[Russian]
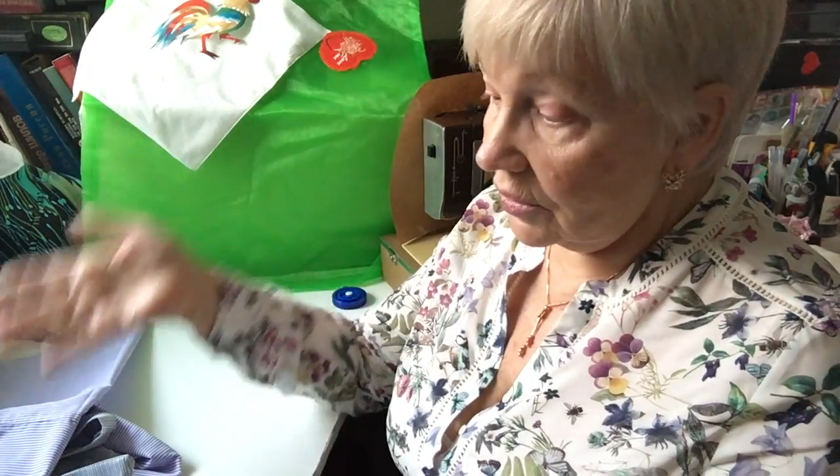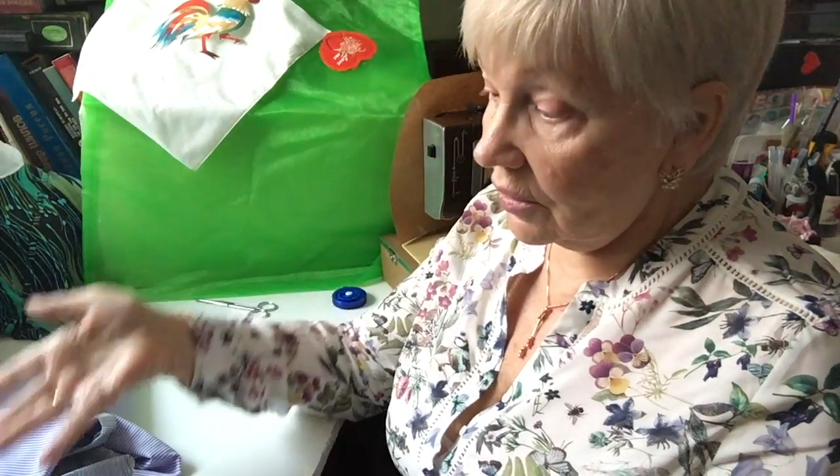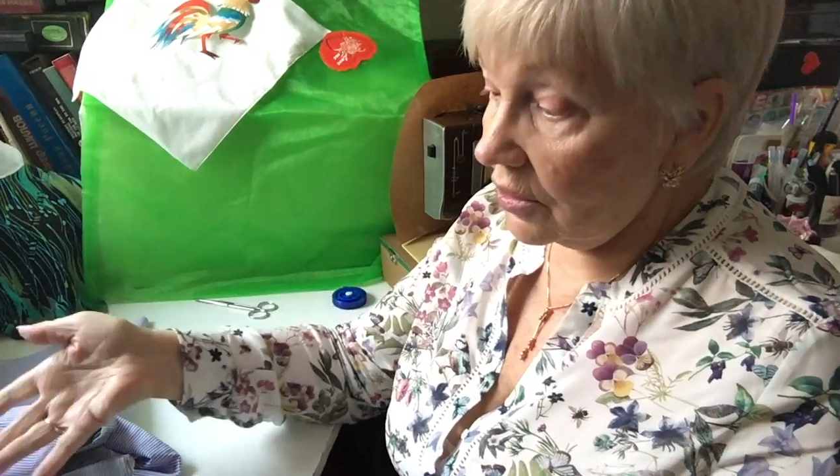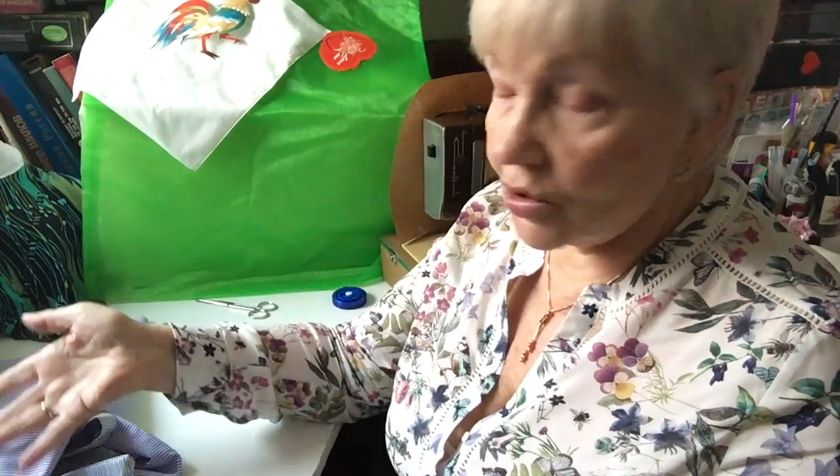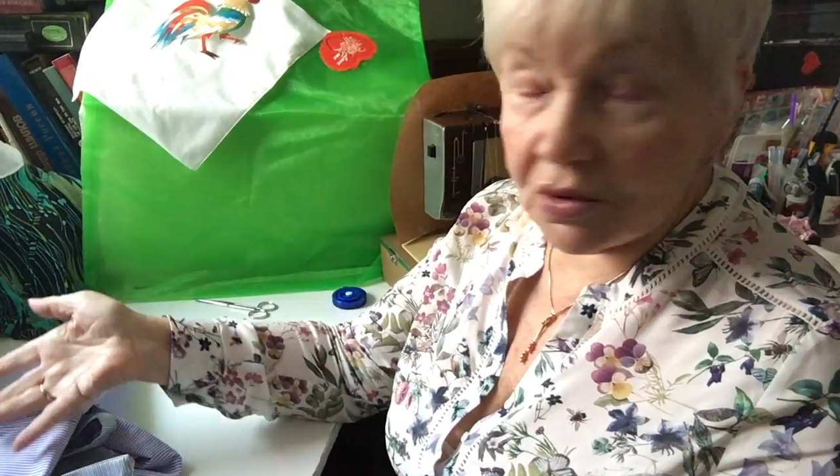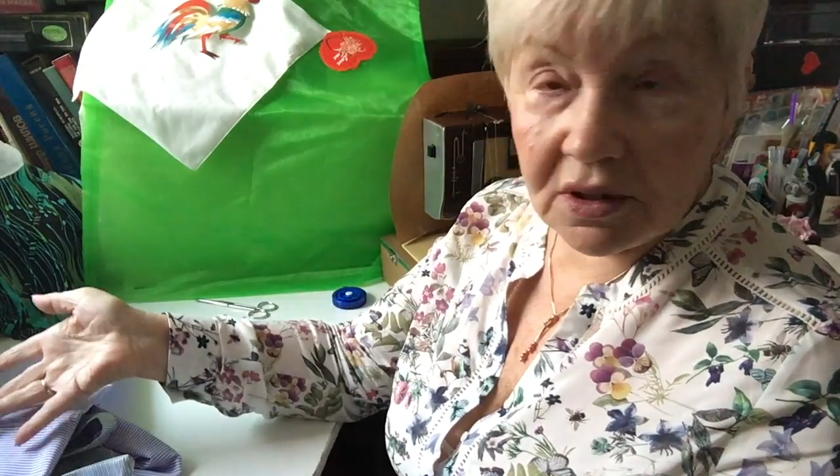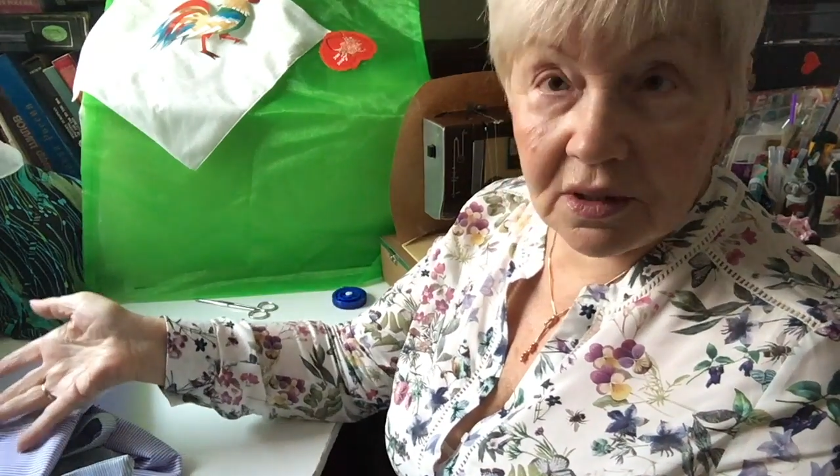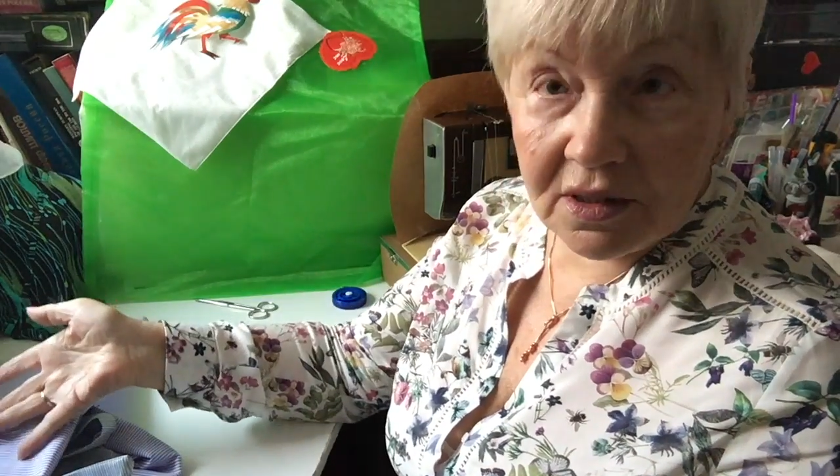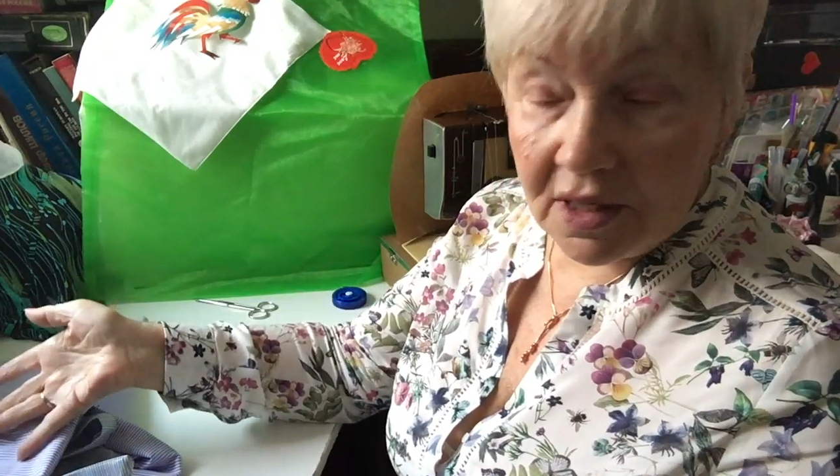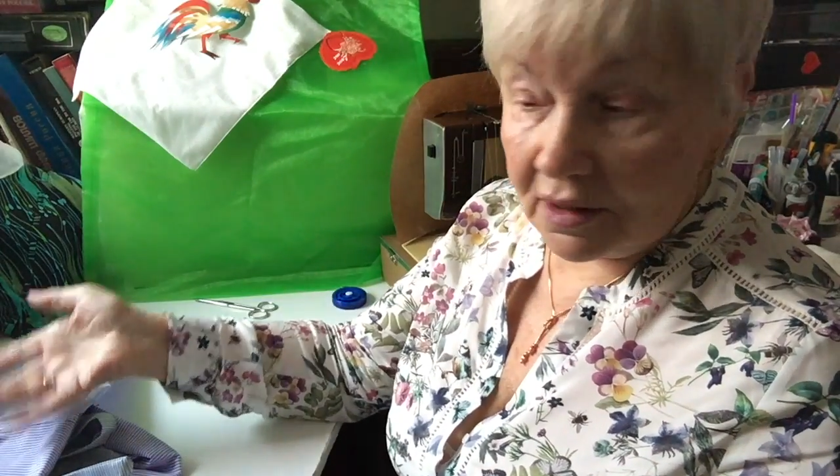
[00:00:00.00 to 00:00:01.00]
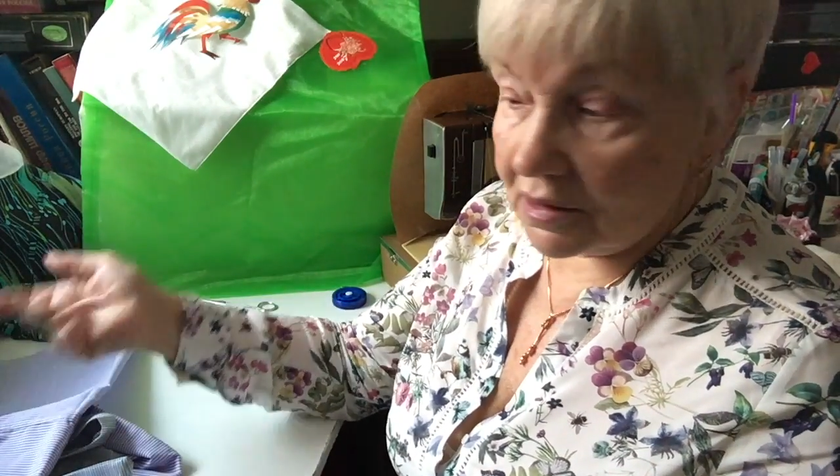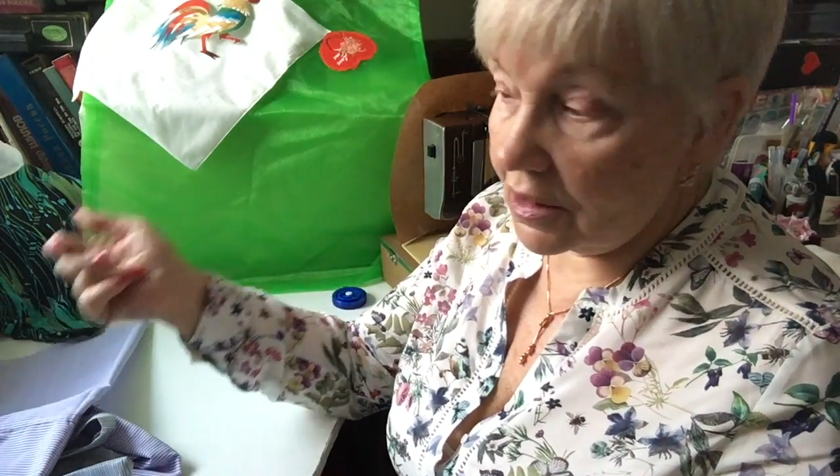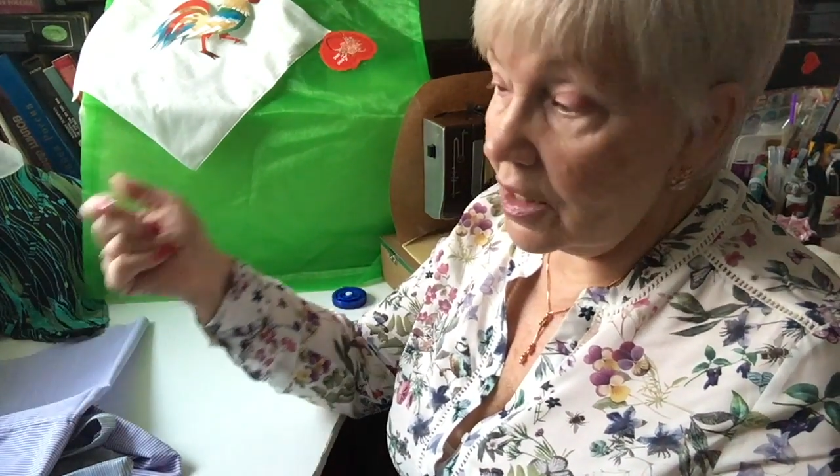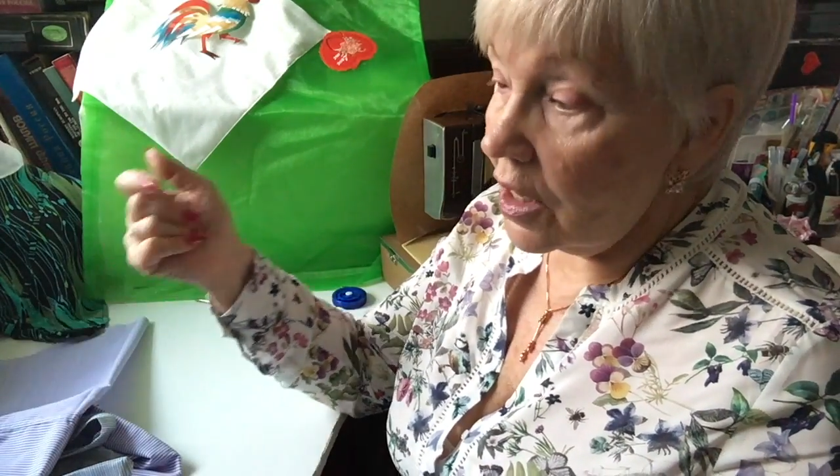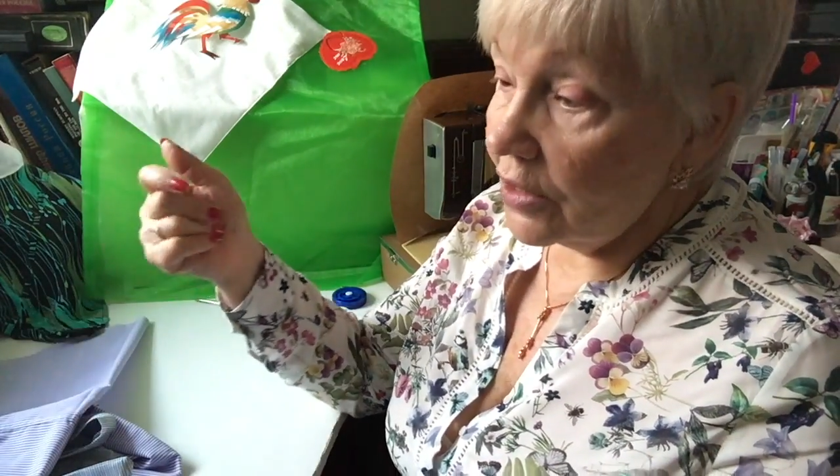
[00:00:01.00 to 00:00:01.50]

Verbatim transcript: она хорошо сохраняется.